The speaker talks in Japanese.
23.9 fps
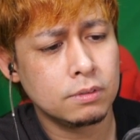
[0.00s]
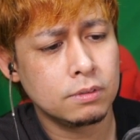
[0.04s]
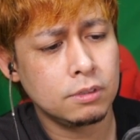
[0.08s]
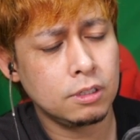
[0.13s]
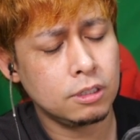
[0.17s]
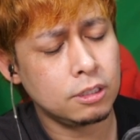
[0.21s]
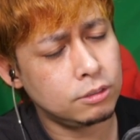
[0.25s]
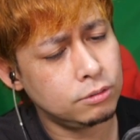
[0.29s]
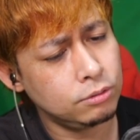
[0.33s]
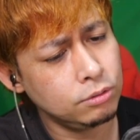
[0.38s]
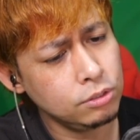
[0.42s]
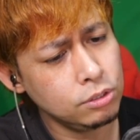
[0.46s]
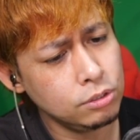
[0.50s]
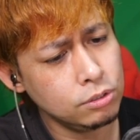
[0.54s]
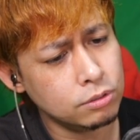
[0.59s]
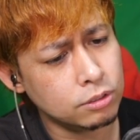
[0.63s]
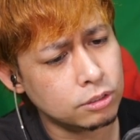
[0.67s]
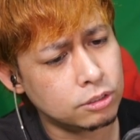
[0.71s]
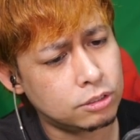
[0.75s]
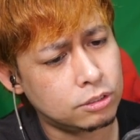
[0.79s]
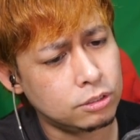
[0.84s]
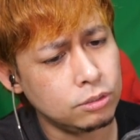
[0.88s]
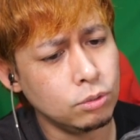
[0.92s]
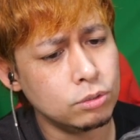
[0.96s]
ただ、ウリュウ
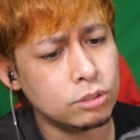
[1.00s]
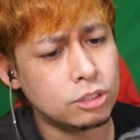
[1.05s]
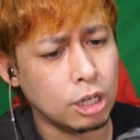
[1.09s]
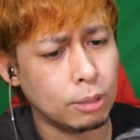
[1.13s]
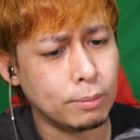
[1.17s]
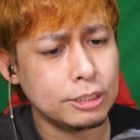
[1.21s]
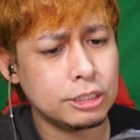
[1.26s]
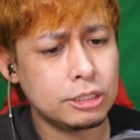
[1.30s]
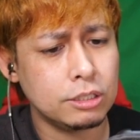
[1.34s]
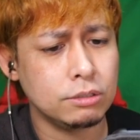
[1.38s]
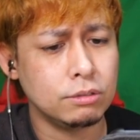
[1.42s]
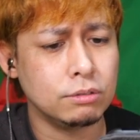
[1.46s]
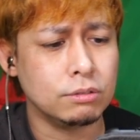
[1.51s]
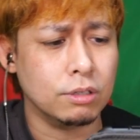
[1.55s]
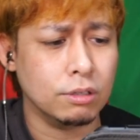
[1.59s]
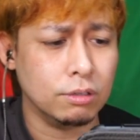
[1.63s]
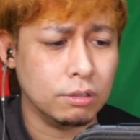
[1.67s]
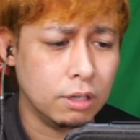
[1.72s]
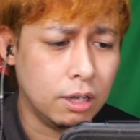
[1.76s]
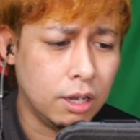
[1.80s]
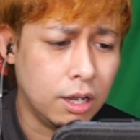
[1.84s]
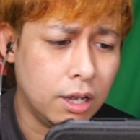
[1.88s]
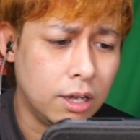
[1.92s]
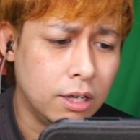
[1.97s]
はすごい邪魔してくるんだよ
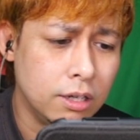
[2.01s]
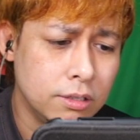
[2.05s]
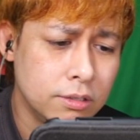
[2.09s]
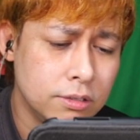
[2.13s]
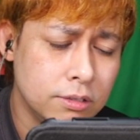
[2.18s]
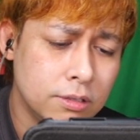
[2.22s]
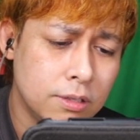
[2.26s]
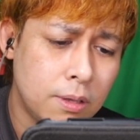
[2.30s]
ね。